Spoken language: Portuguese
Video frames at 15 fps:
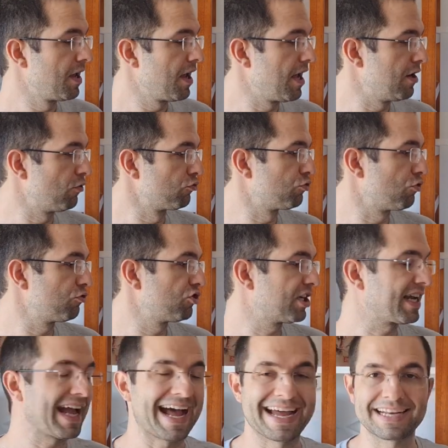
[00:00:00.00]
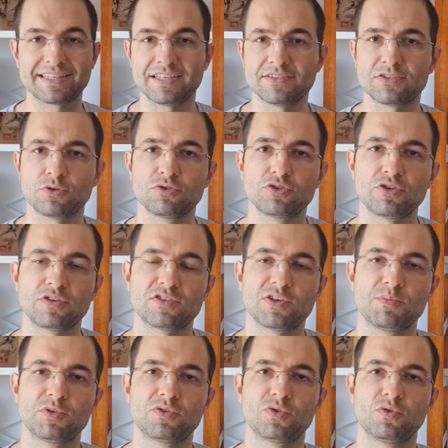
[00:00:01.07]
Ele é um jogo de cartas, onde nós
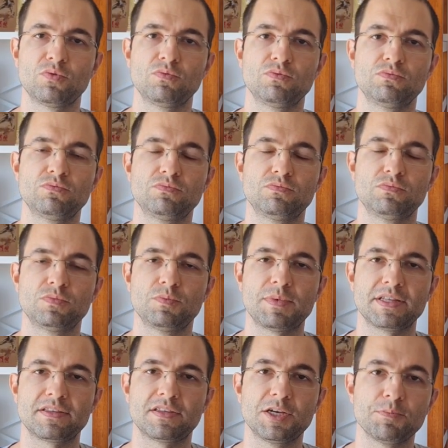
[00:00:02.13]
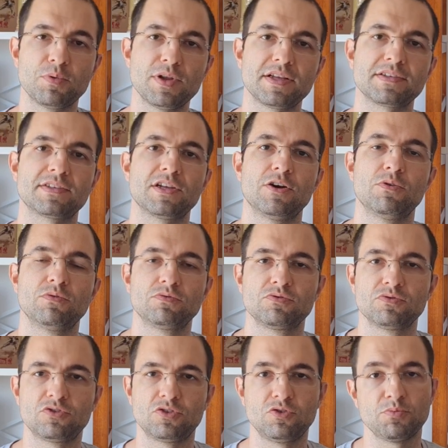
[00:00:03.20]
somos um, uma tripulação
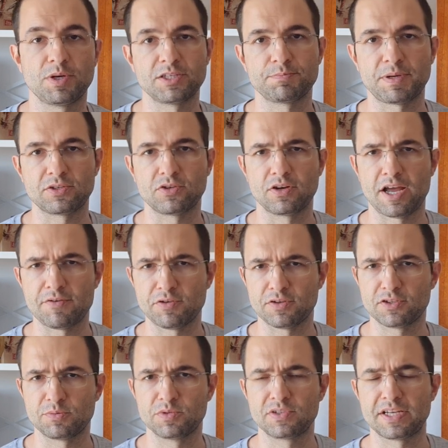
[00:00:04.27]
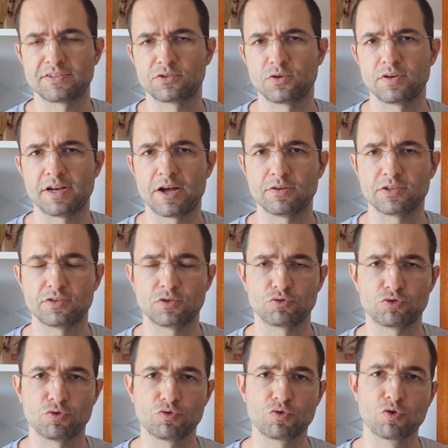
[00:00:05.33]
de uma espaçonave, nós somos astronautas, é um
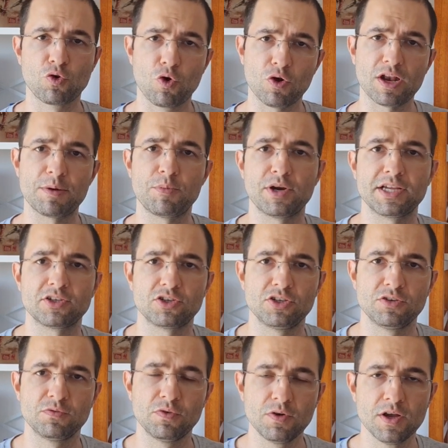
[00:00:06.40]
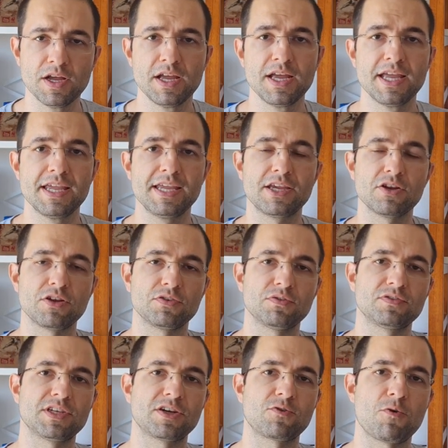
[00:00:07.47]
jogo colaborativo, em que nós
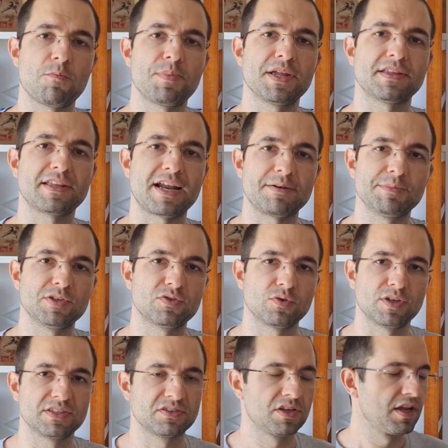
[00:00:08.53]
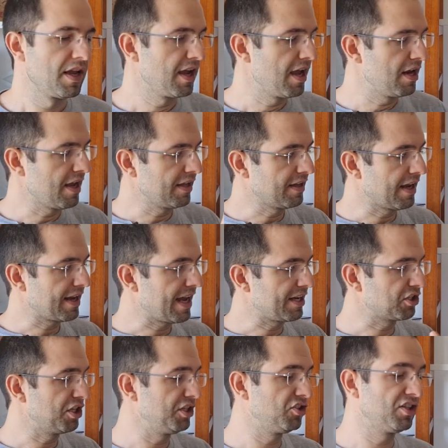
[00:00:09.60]
vamos ter que completar missões. Ele, é, na
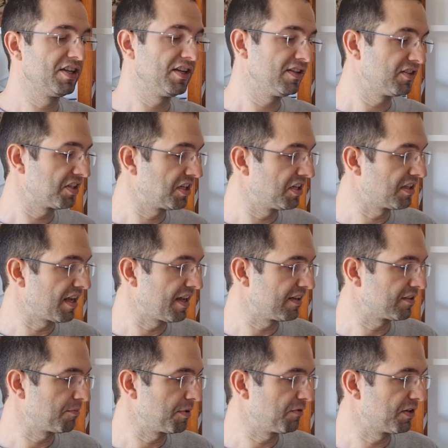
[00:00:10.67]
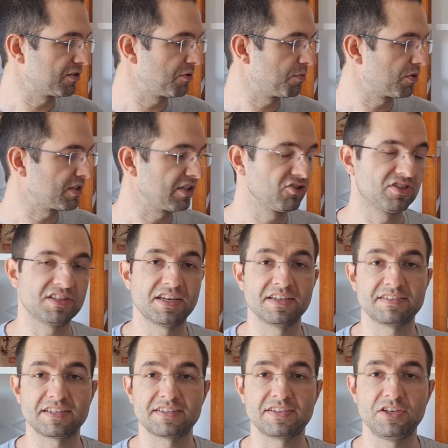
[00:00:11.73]
caixa ele diz aqui tem essa minha versão importada de
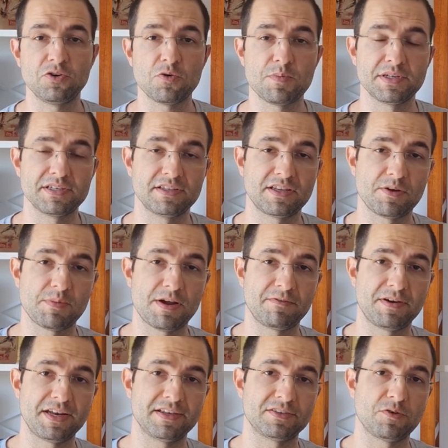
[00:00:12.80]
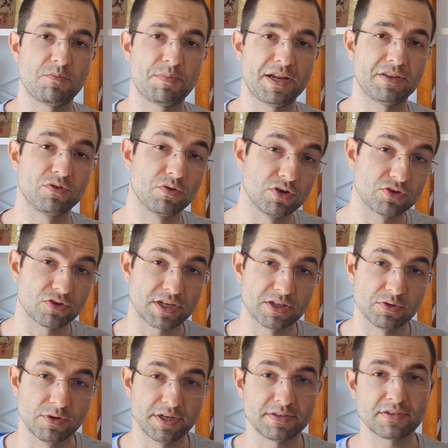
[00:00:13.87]
3 a 5, mas ele tem uma variação para dois
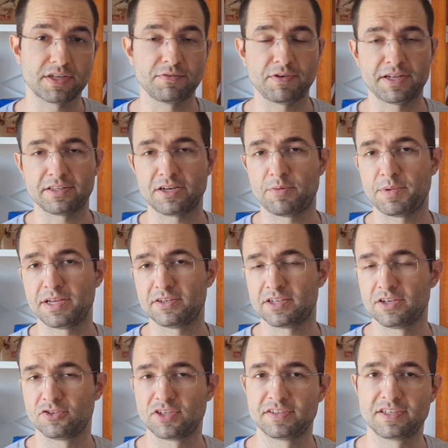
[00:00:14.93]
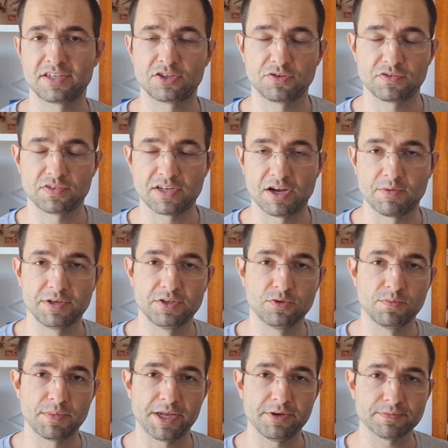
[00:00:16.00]
jogadores, que vai entrar uma inteligência artificial ali
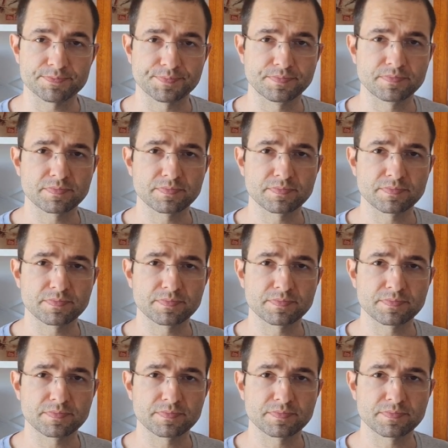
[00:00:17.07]
no meio.